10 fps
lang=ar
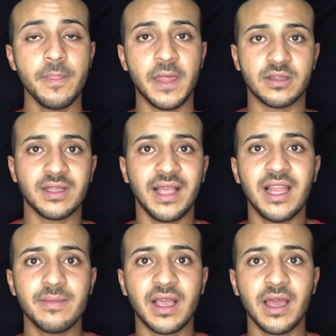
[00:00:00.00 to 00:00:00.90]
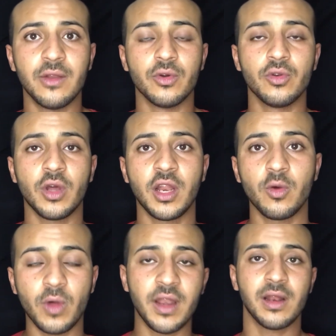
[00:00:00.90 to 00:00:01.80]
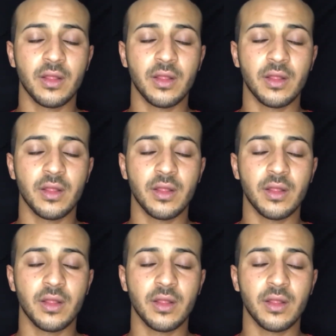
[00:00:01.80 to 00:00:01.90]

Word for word: حطيت حالي مكانه انه انا لو انا اللي